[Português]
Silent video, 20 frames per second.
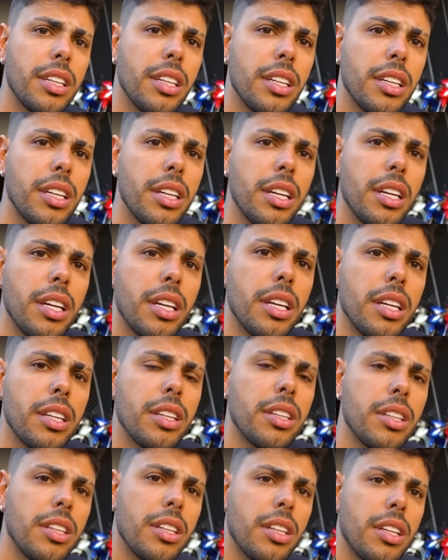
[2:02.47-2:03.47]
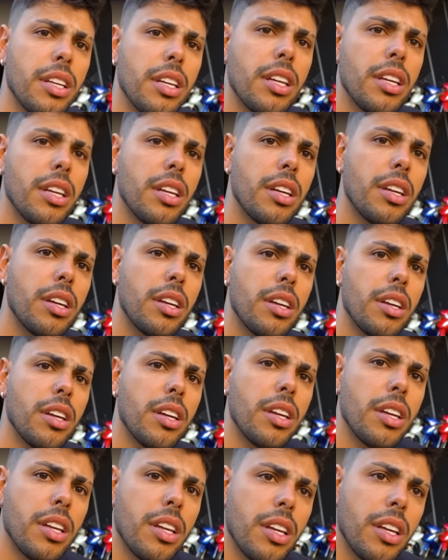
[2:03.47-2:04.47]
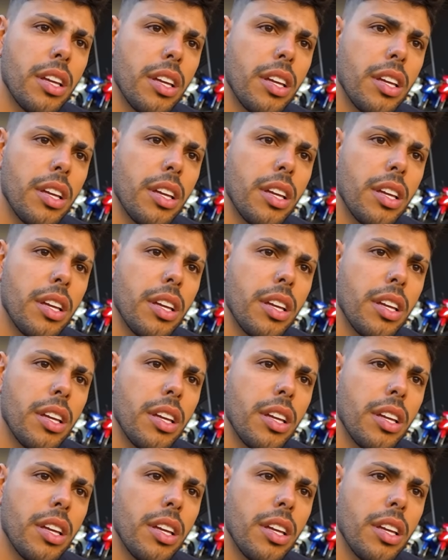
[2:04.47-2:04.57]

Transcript: Tem, tem uns 45, 50, compra uns